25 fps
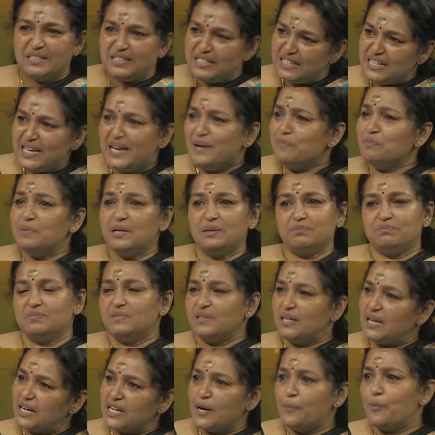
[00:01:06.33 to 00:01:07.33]
நீ ஏம்மா
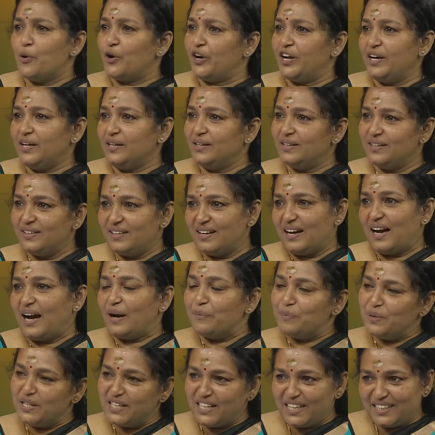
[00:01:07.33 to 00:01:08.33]
அங்கே போகிற
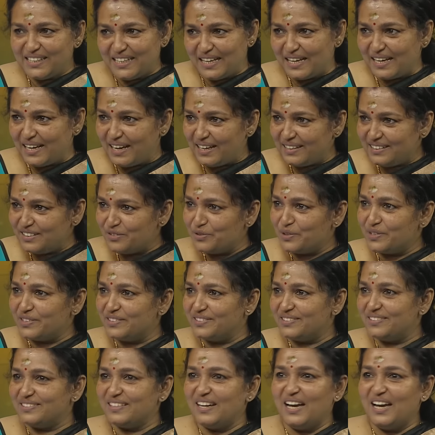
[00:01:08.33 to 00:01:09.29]
அப்படின்னு அந்த அந்த ஒரு